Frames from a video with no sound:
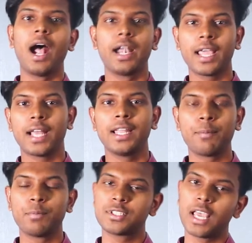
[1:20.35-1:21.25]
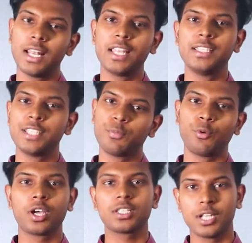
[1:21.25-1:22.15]
আর এখানে আপনি চাইলে নিজের
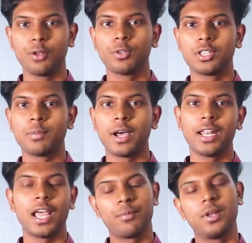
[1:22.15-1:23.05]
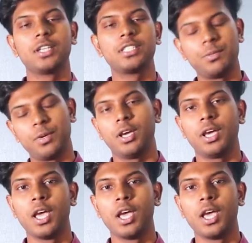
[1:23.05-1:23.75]
প্রোডাক্ট সেল করতে পারেন অ্যাপিলের চিপে